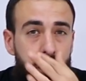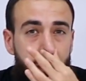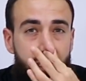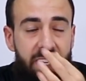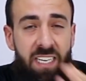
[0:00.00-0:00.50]

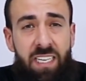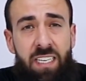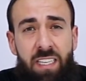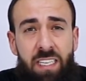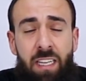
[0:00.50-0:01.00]

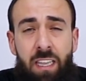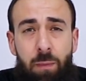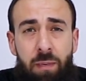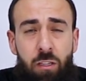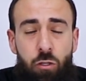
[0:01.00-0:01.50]
10, 15
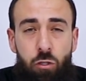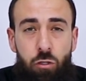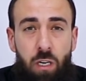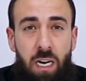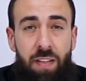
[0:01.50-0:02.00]

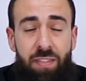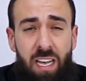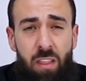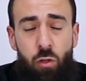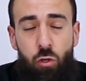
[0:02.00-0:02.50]
metros
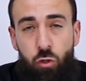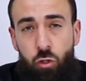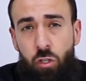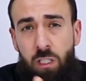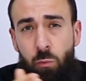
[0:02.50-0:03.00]
andando
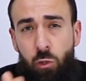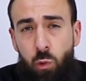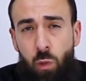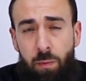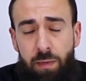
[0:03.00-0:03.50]
trote muy
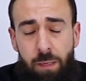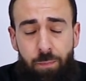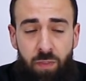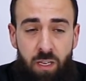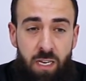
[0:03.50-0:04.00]

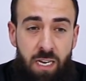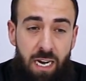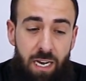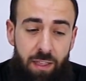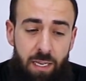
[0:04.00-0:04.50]
suave,
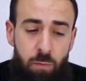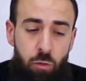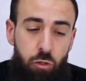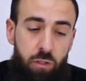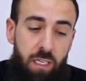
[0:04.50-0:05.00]

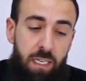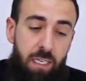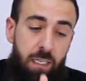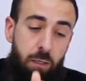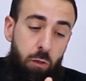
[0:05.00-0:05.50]
hacemos
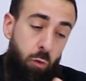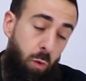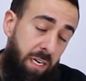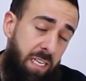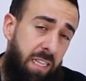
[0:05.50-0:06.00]
de
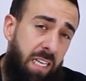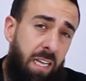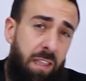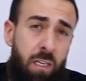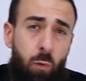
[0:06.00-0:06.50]
40
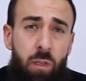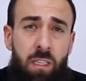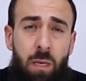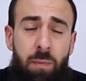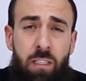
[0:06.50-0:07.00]
a
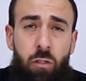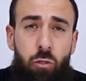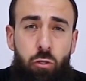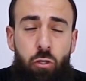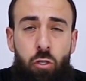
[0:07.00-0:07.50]
50
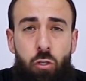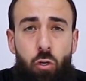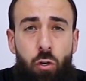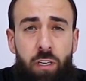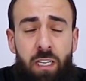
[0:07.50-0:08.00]
metros
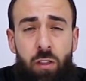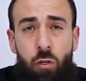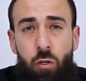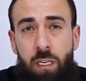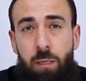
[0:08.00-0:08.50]

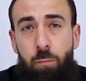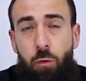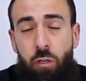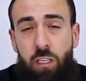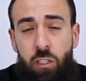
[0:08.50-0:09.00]
corriendo en
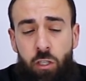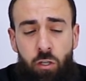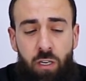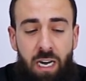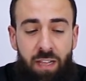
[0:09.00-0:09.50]

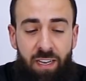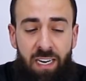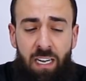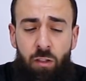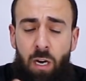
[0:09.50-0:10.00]
progresión,
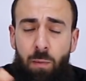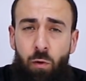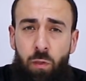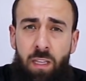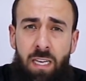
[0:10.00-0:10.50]
acelerando la
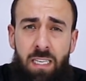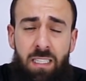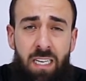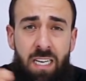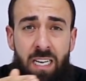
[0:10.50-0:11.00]
velocidad
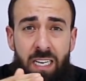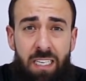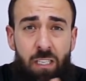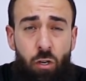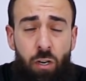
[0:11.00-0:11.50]

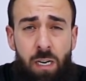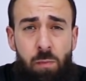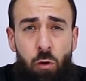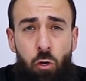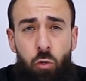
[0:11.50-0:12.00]
y
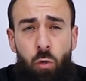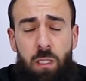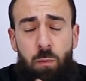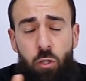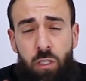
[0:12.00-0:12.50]
corremos los
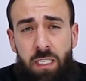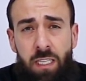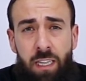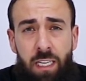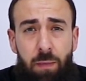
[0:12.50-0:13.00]
últimos
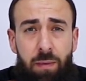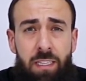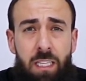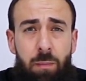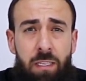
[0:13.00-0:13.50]
15 y
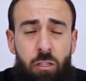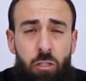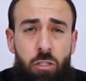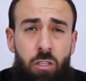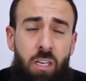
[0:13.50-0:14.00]
20
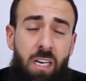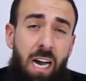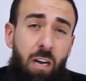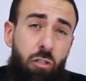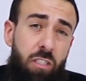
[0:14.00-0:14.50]
metros
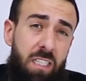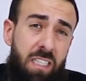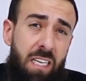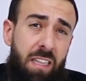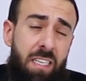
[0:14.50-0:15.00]
al
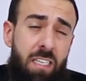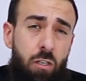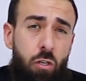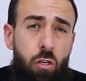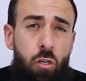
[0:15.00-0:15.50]

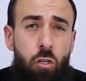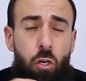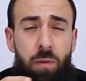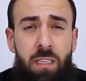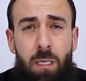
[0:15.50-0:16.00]

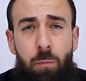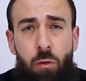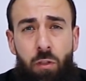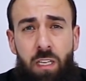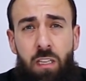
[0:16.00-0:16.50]

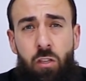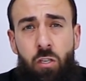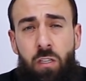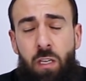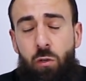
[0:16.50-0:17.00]

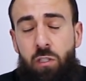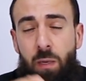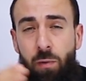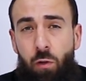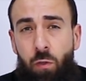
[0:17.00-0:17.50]
85-90% de nuestra
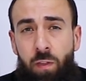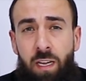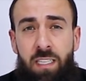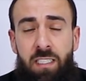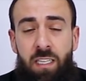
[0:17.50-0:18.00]

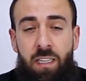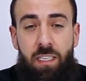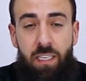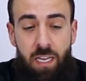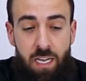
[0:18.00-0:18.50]
velocidad, es
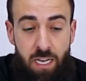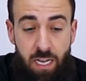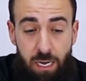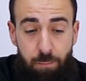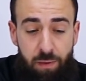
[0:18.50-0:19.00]
decir,
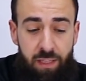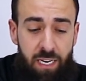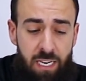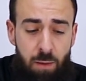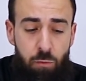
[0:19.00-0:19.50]

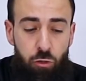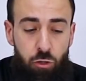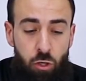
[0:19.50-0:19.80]
empezaríamos